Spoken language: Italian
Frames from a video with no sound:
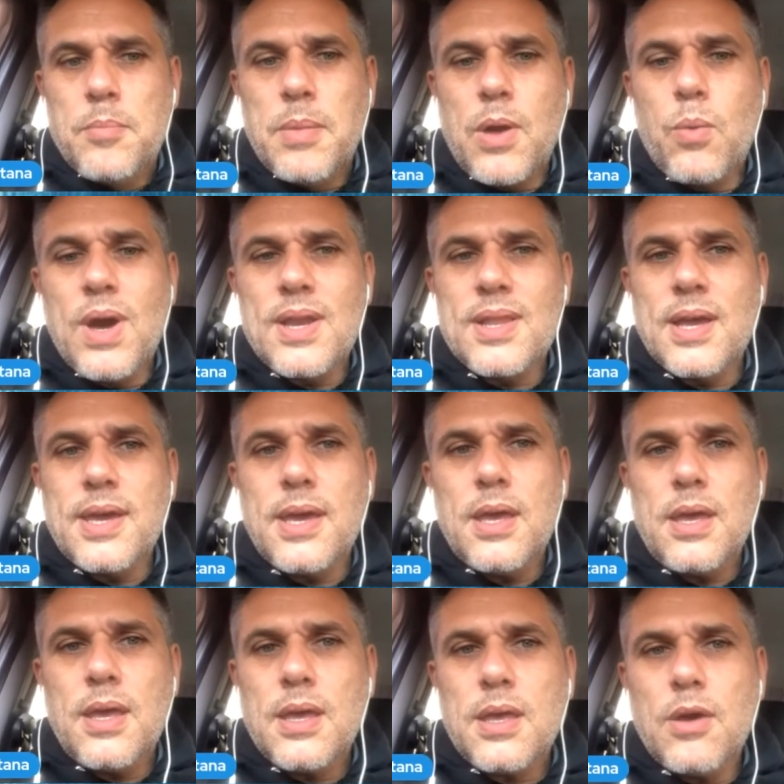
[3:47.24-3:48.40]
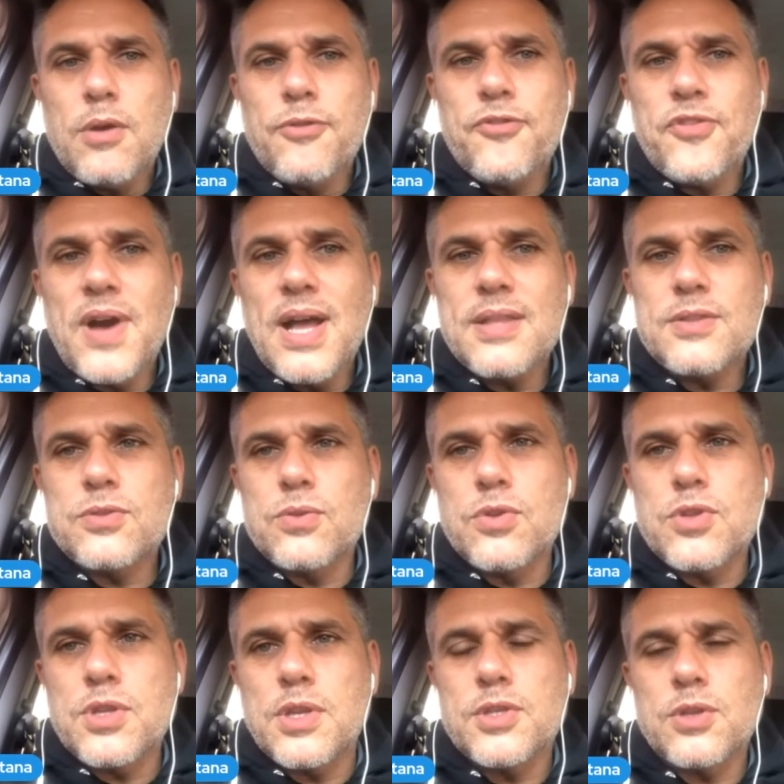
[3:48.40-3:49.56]
Ma guarda che, che, ho
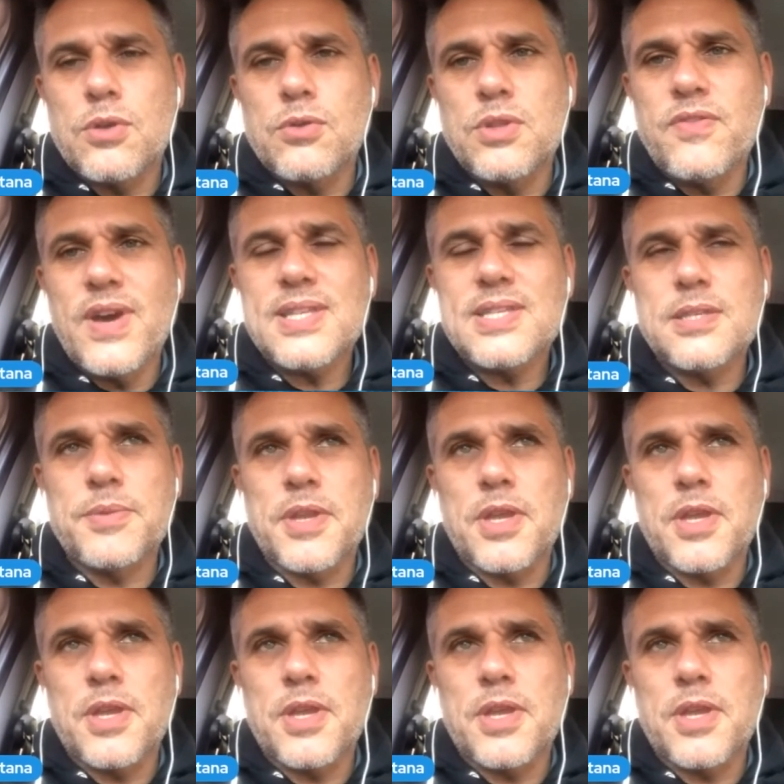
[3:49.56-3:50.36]
fatto, ce ne sono diversi